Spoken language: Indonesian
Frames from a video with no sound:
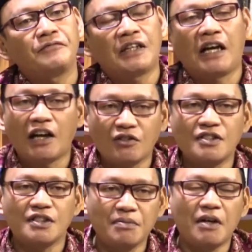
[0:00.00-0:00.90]
yang harus
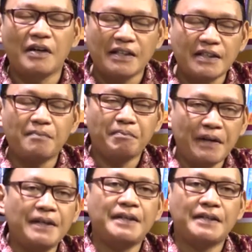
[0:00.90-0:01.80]
dibawa
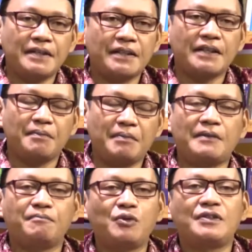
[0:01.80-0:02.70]
sampai
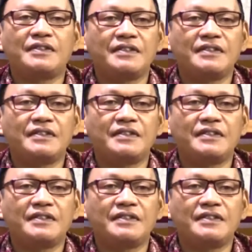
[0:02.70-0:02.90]
kapanpun,